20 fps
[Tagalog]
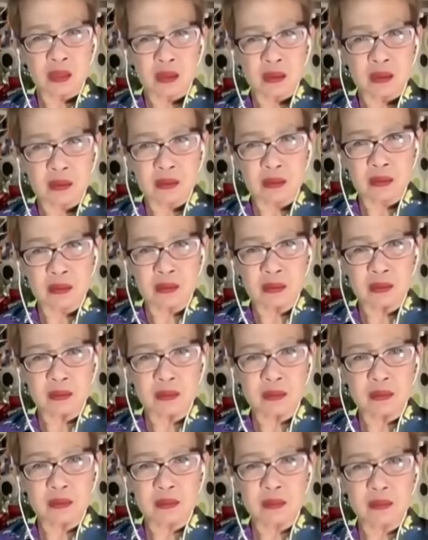50,000 o
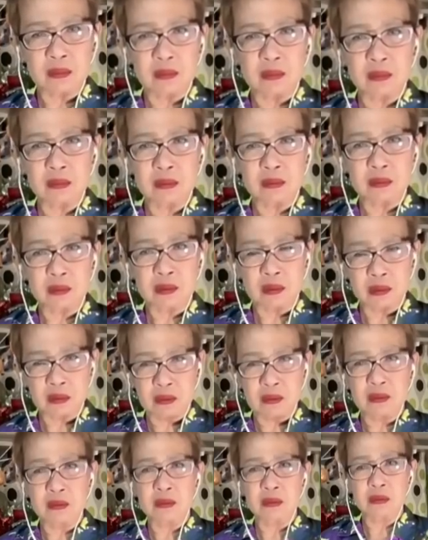
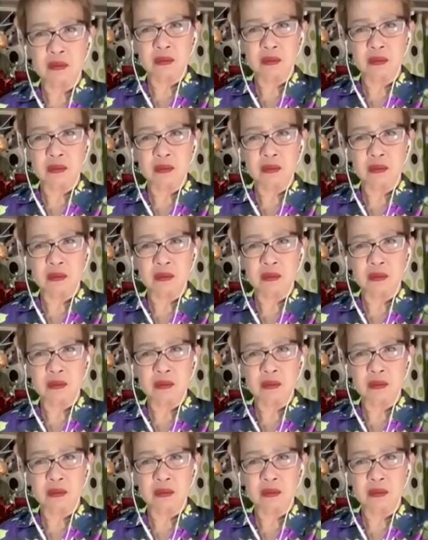25,000